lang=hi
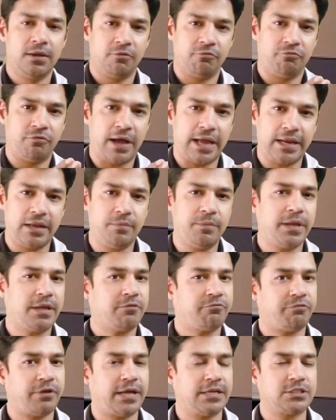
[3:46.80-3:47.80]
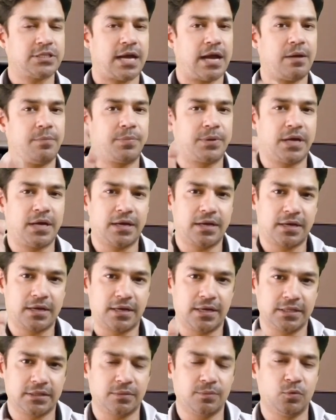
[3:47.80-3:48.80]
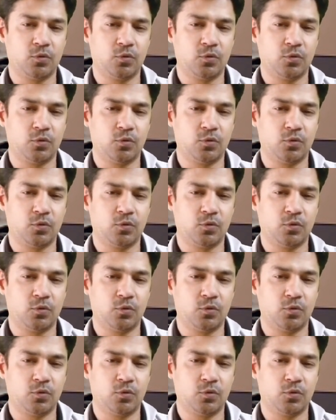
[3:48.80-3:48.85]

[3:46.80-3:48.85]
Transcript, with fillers: वायरिमिक फेज आपका खत्म